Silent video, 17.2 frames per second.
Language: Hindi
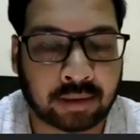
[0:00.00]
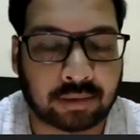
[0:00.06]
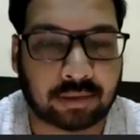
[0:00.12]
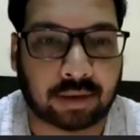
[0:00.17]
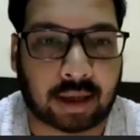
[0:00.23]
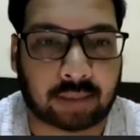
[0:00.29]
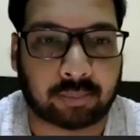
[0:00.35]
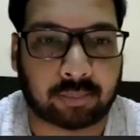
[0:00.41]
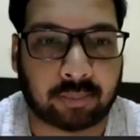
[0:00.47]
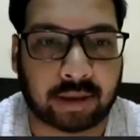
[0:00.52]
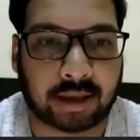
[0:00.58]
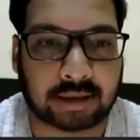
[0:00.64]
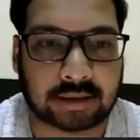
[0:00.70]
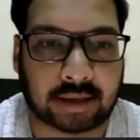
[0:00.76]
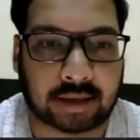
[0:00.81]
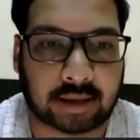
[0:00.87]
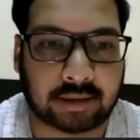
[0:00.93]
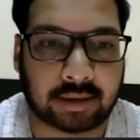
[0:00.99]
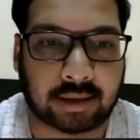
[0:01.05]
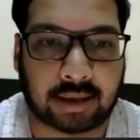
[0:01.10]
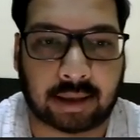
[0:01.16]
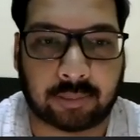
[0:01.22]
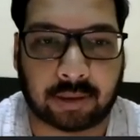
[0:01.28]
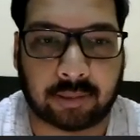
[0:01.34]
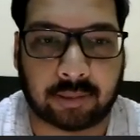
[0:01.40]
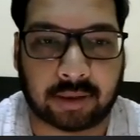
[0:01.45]
तो आप मेरे साथ अगर
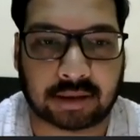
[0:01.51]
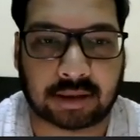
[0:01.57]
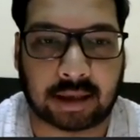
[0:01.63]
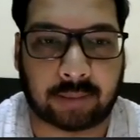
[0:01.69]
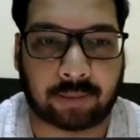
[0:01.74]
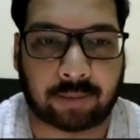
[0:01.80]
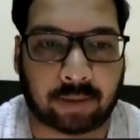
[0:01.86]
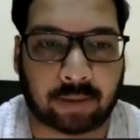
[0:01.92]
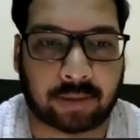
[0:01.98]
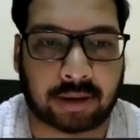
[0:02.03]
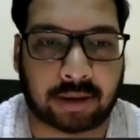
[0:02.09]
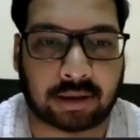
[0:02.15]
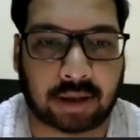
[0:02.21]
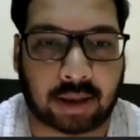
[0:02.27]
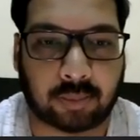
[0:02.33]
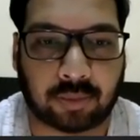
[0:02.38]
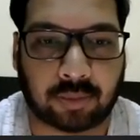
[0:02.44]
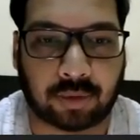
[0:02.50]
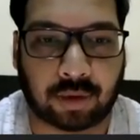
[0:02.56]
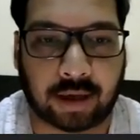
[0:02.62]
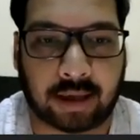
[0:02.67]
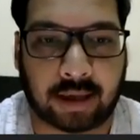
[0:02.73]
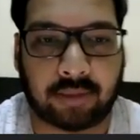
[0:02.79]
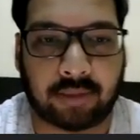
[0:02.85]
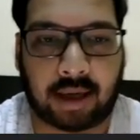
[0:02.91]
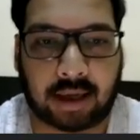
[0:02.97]
आपके पास लैपटॉप है तो आप
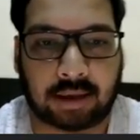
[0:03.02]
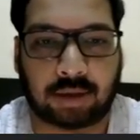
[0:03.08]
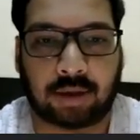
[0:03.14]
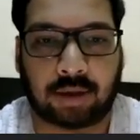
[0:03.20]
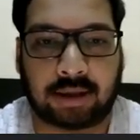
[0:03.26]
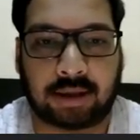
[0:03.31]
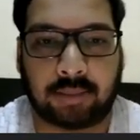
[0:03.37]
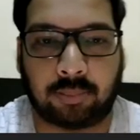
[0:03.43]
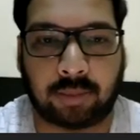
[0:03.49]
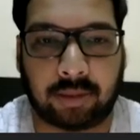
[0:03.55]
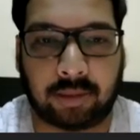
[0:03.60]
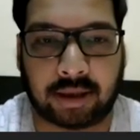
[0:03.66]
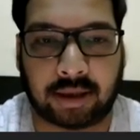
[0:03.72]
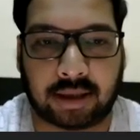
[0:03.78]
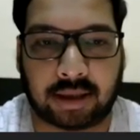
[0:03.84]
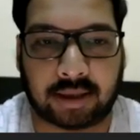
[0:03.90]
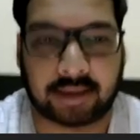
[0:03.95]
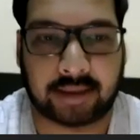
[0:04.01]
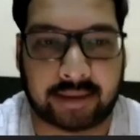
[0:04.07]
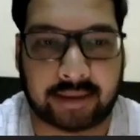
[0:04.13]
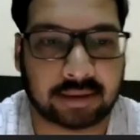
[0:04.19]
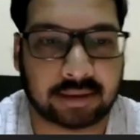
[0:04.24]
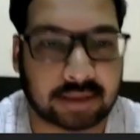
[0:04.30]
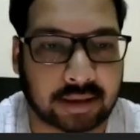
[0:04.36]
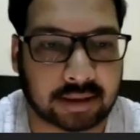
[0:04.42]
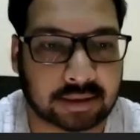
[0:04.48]
प्रोग्राम हाथों हाथ इम्प्लीमेंट करके
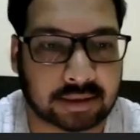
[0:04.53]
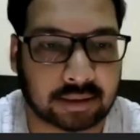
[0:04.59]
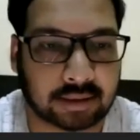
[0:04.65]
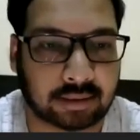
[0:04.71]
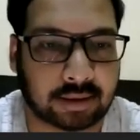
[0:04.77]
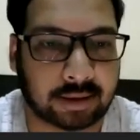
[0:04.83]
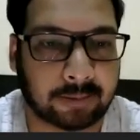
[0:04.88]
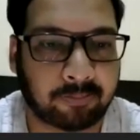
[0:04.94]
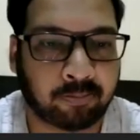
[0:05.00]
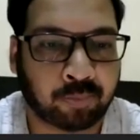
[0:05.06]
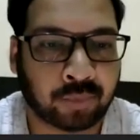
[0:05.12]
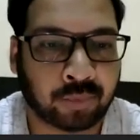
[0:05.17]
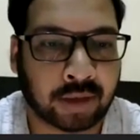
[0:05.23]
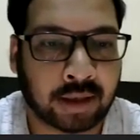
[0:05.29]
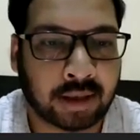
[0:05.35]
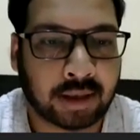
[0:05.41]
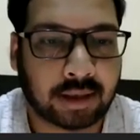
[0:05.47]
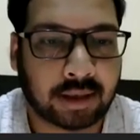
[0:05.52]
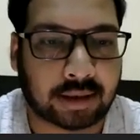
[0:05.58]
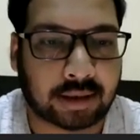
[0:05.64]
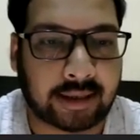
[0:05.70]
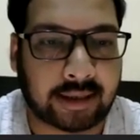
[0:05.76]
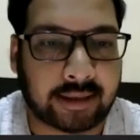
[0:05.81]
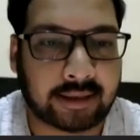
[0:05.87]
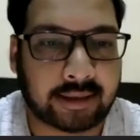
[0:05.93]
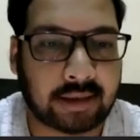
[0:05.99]
टेस्ट कर सकते हैं
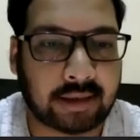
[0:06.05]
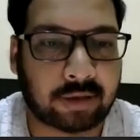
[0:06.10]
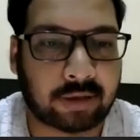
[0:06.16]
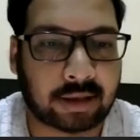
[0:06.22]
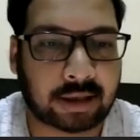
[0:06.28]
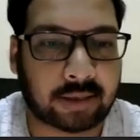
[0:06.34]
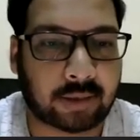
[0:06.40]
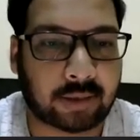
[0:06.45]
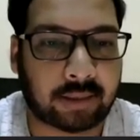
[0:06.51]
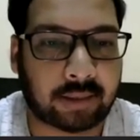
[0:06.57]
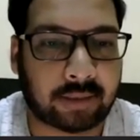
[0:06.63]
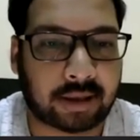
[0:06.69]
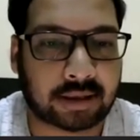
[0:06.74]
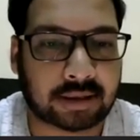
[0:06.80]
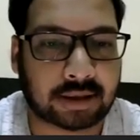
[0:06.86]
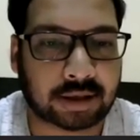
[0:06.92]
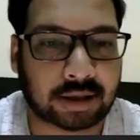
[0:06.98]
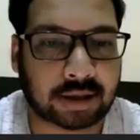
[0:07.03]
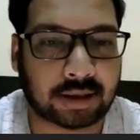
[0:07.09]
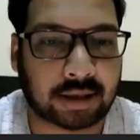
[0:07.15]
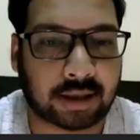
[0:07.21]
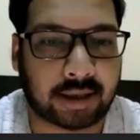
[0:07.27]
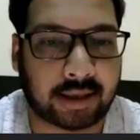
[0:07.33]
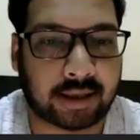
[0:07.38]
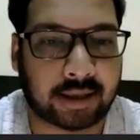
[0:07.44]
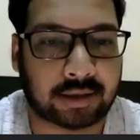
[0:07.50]
देन एक कीवर्ड के बारे में डिस्कशन
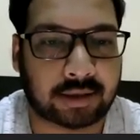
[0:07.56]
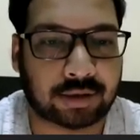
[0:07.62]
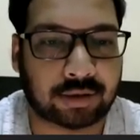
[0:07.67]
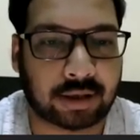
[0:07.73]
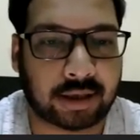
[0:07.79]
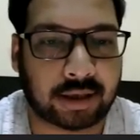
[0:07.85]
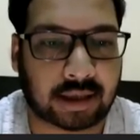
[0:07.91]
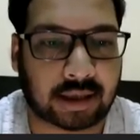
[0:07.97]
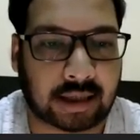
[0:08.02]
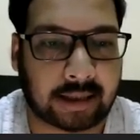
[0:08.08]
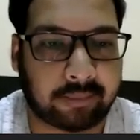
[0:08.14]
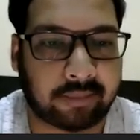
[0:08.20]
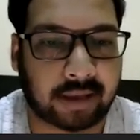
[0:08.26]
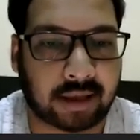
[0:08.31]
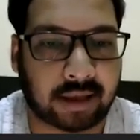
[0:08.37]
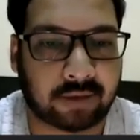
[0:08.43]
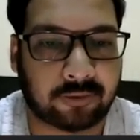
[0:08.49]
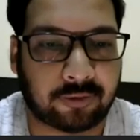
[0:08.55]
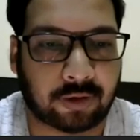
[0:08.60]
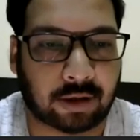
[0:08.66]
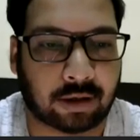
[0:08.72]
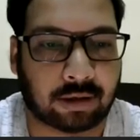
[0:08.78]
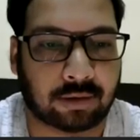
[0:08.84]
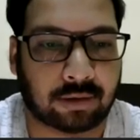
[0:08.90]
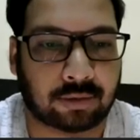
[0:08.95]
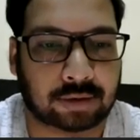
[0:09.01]
करेंगे जो कि है टाइप डेफ
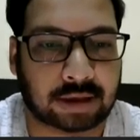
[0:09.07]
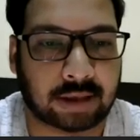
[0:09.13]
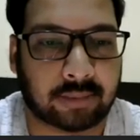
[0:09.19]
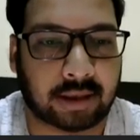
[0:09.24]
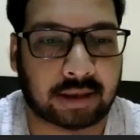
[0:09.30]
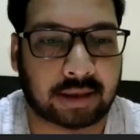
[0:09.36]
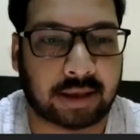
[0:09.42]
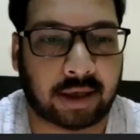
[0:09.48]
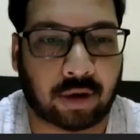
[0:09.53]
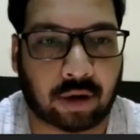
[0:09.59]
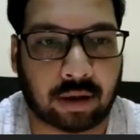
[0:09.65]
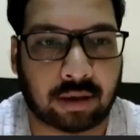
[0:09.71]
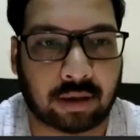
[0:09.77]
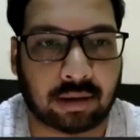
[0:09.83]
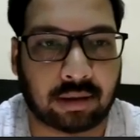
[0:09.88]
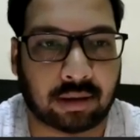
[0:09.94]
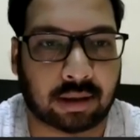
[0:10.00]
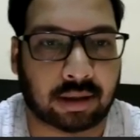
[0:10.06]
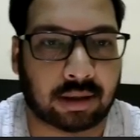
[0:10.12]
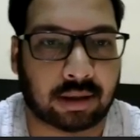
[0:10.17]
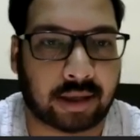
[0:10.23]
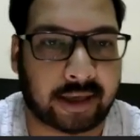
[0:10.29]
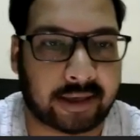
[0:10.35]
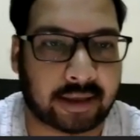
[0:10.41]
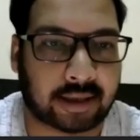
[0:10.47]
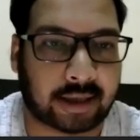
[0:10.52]
और उसके बाद एक और
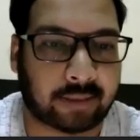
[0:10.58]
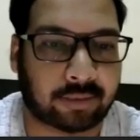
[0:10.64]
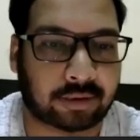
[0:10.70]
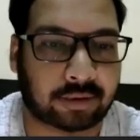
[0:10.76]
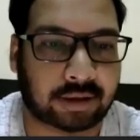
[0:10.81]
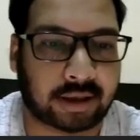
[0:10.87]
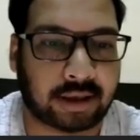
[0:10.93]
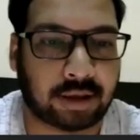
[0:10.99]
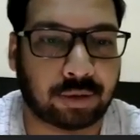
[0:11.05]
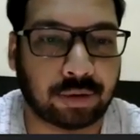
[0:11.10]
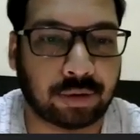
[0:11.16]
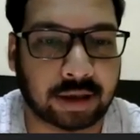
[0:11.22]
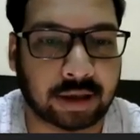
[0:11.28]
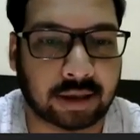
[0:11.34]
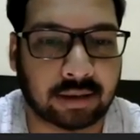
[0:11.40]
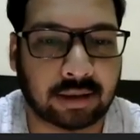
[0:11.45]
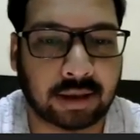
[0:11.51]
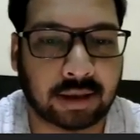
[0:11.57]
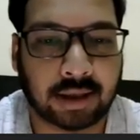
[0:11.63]
डेटा टाइप होता है यूनियन